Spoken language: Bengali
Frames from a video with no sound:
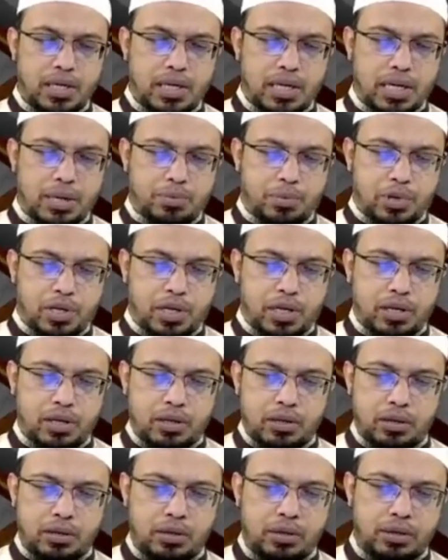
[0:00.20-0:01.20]
এরপরে
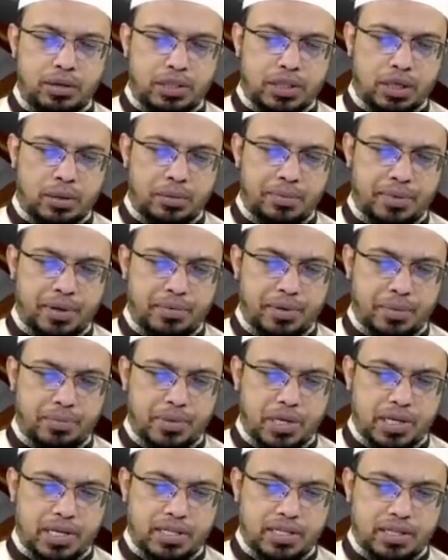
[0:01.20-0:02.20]
স্বামী মোহাম্মদ
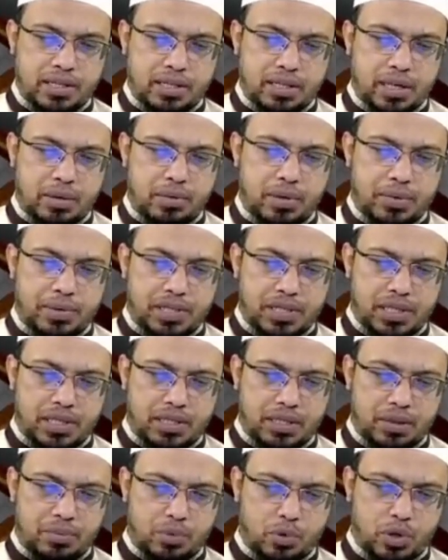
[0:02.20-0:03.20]
আপনি লিখেছেন তারাবি নামাজ
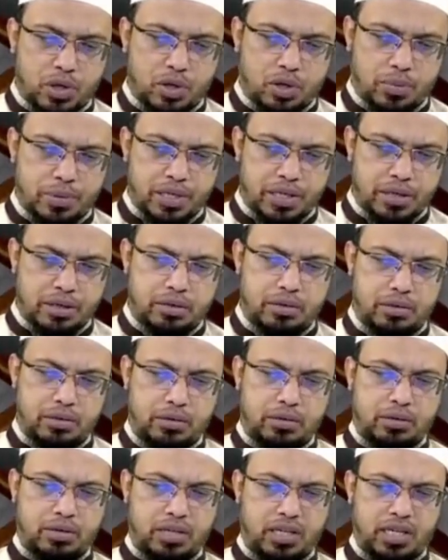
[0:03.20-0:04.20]
তাড়াতাড়ি পড়লে হবে
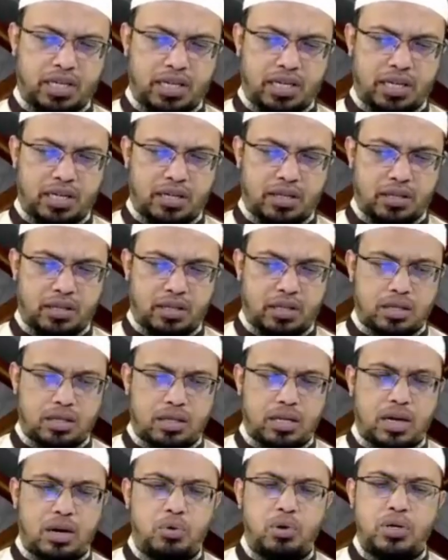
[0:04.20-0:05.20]
কি না
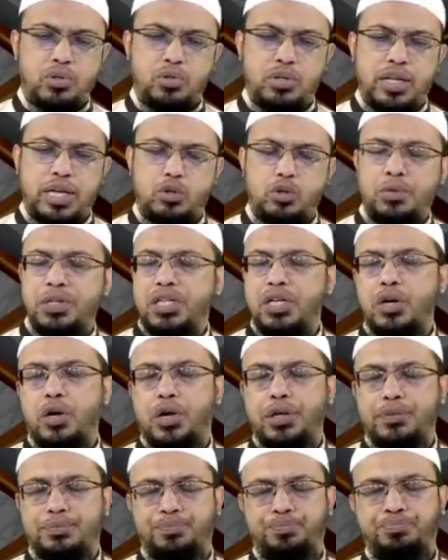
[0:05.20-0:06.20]
তাড়াহুড়া যদি এত বেশি
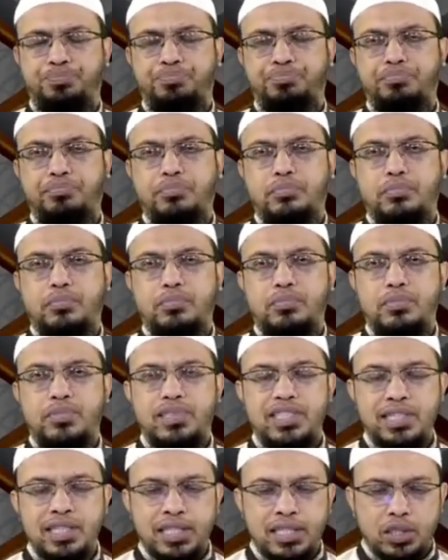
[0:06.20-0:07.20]
হয়
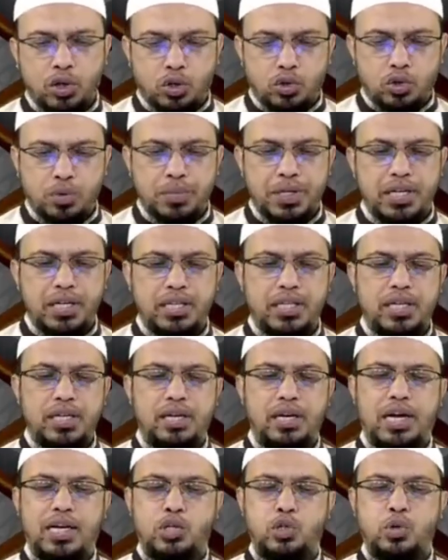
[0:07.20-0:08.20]
যে অর্থ বিকৃতির
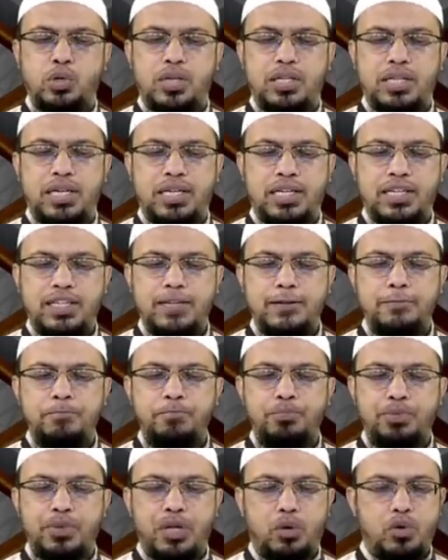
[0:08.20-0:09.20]
আশঙ্কা থাকে
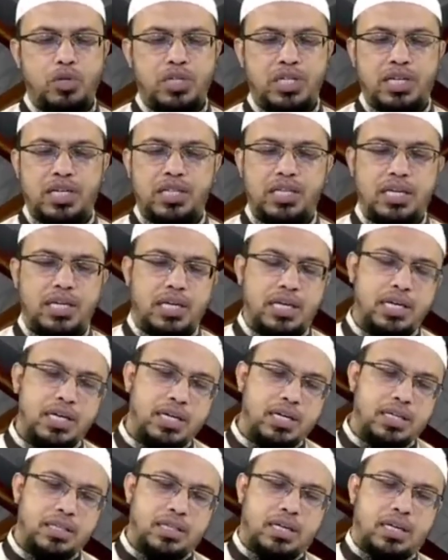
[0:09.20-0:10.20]
তাহলে সেক্ষেত্রে
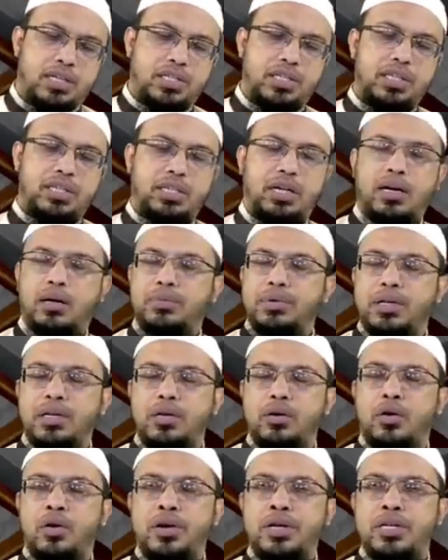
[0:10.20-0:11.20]
তার সে তারাবি
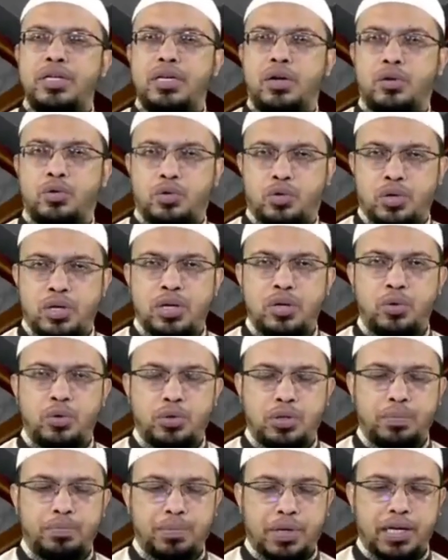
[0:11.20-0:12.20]
অনেকটা অর্থহীন
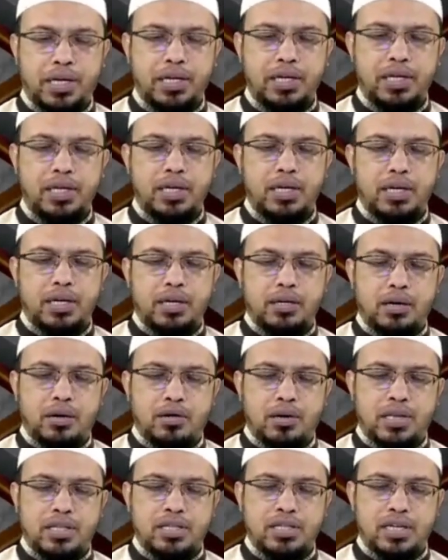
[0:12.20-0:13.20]
হতে পারে
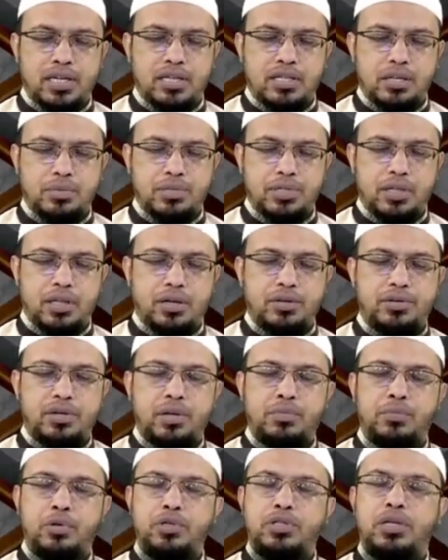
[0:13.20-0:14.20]
কারণ হাদিসে আসছেন বিসাল্লাহ
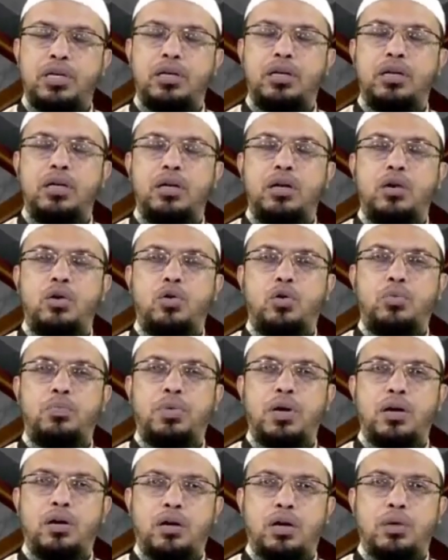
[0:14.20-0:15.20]
সাল্লাম বলেছেন
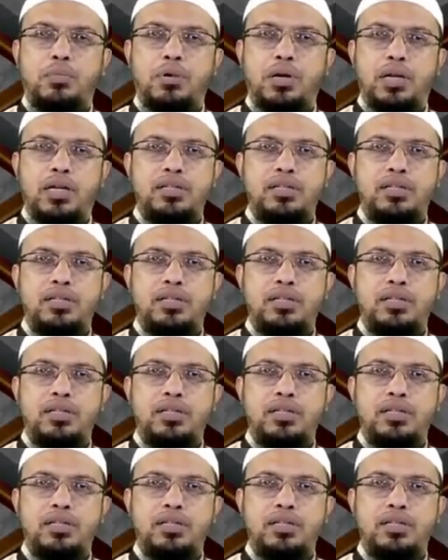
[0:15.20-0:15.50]
রব্বা কয়মিন